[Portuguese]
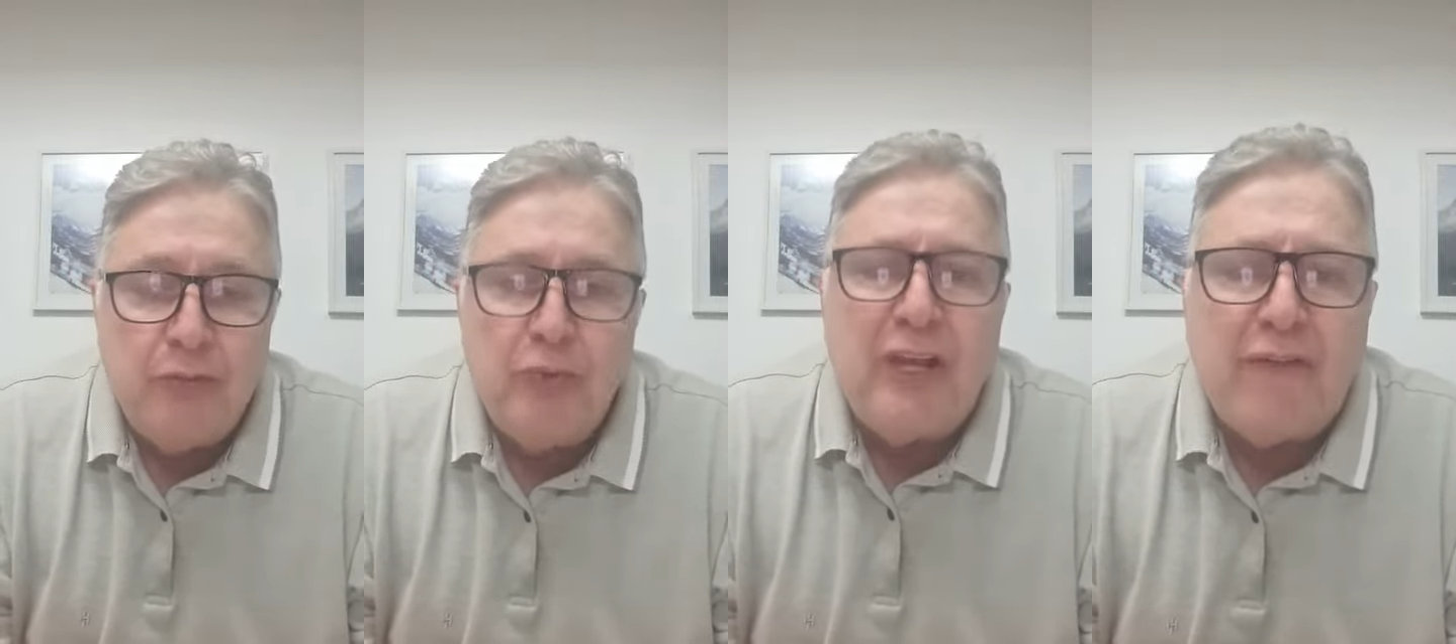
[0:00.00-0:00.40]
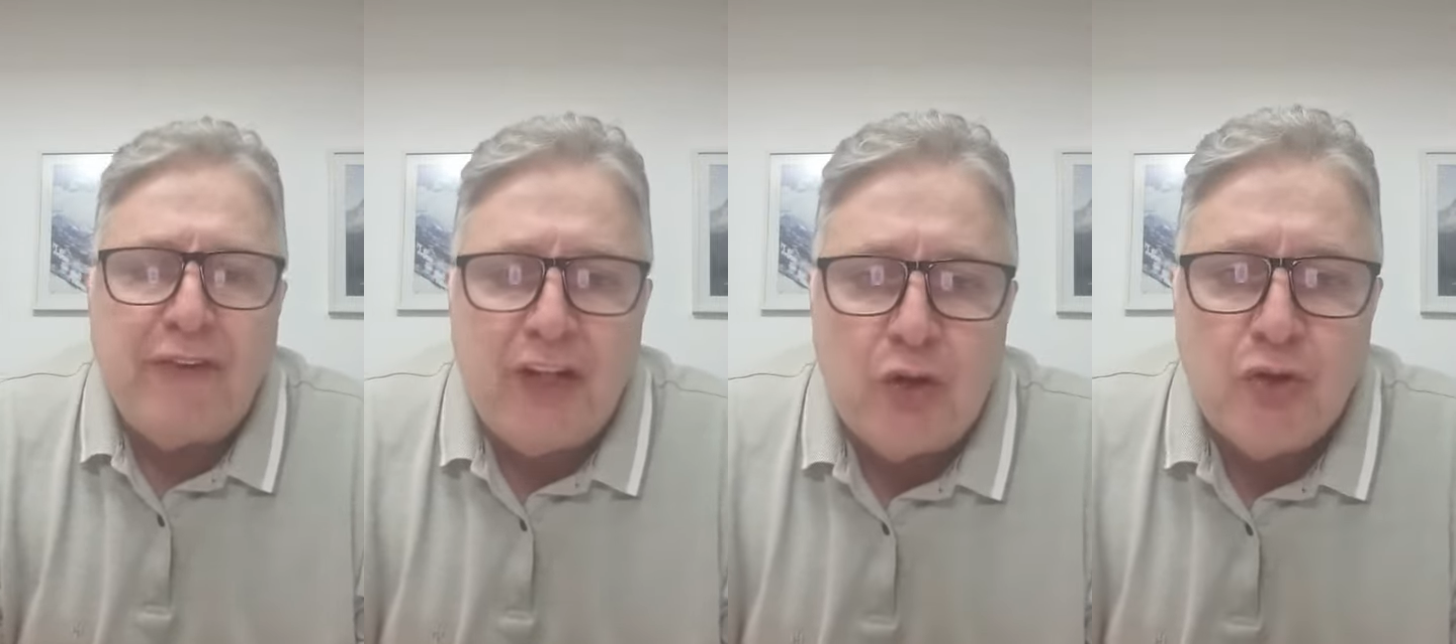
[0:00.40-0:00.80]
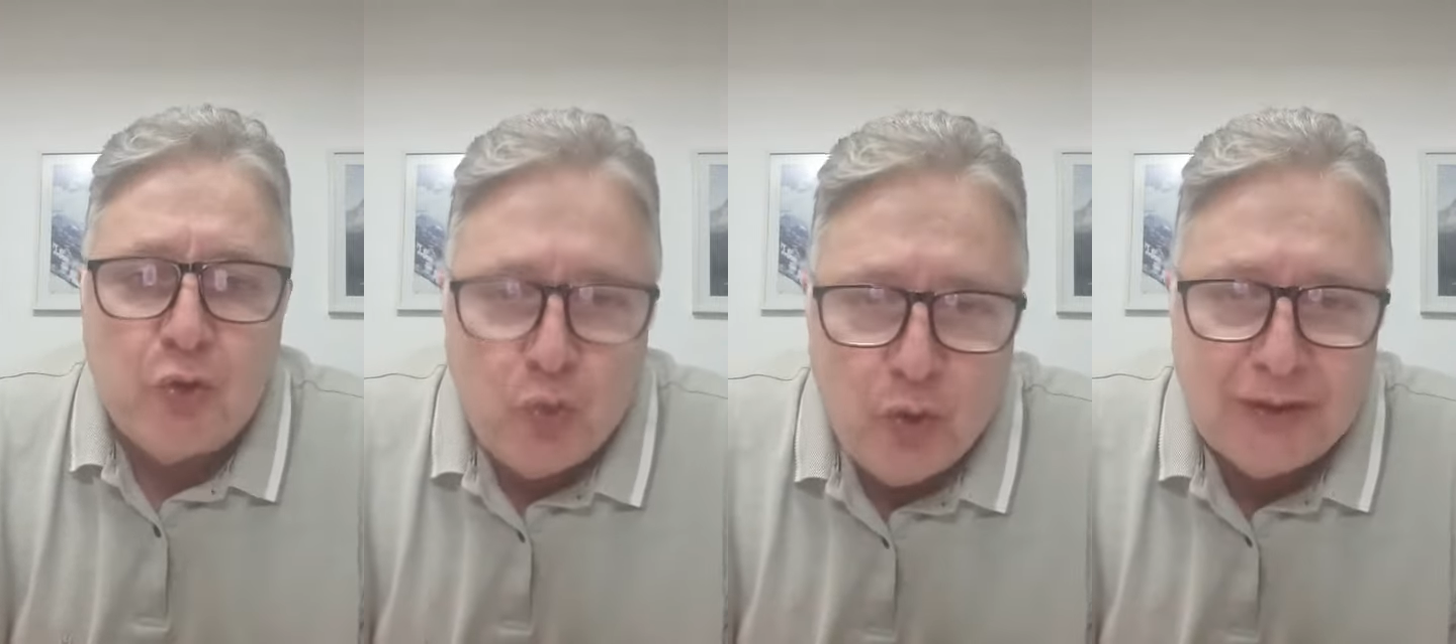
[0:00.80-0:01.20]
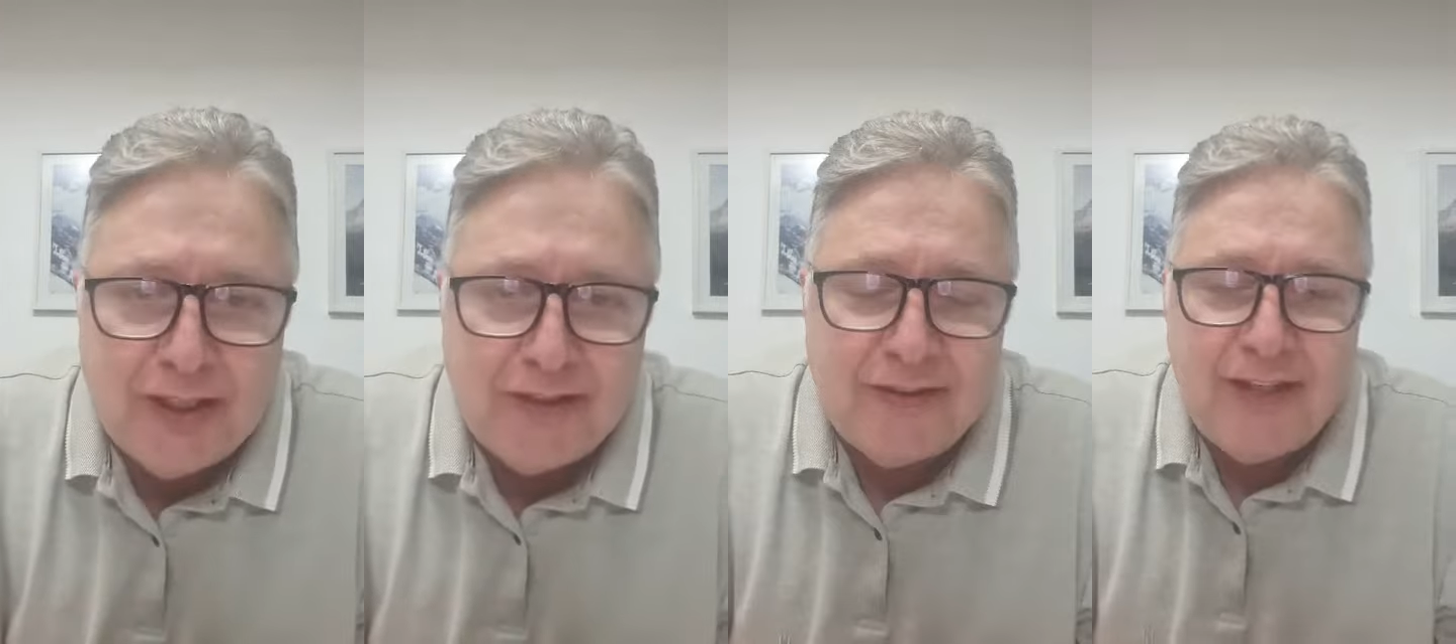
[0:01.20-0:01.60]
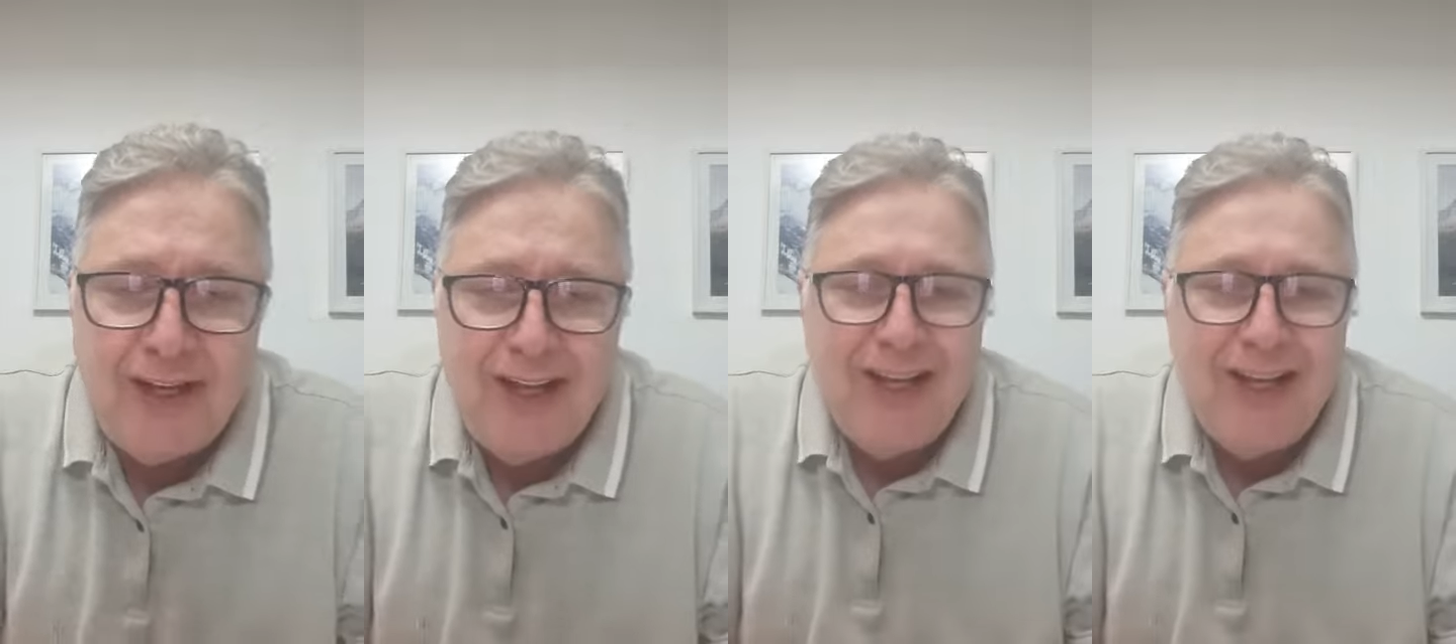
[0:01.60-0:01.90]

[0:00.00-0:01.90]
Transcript: porque afinal de contas,